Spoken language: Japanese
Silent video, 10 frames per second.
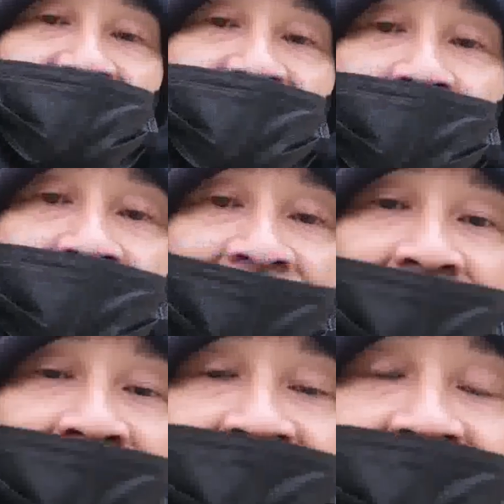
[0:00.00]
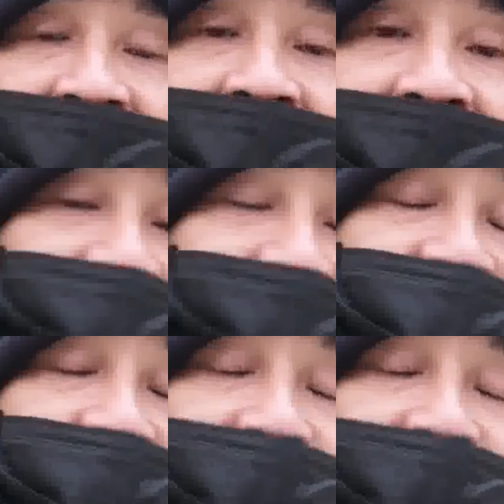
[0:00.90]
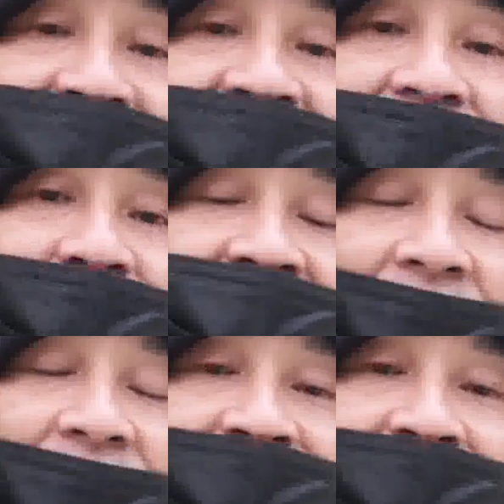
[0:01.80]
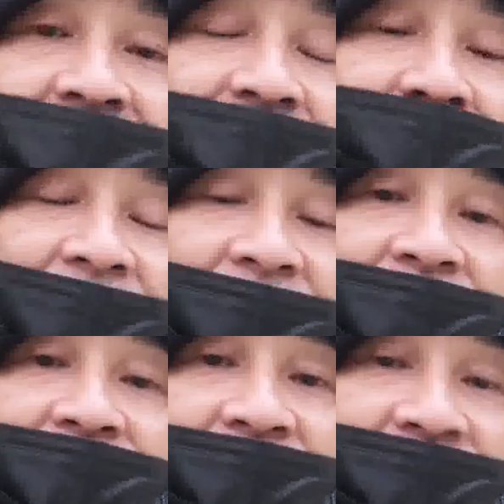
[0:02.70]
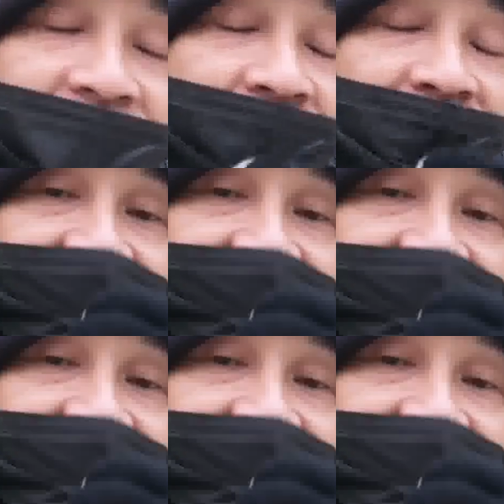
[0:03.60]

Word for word: うん、いろんな配信者のツイートとか見たりとかして、配信会の流れを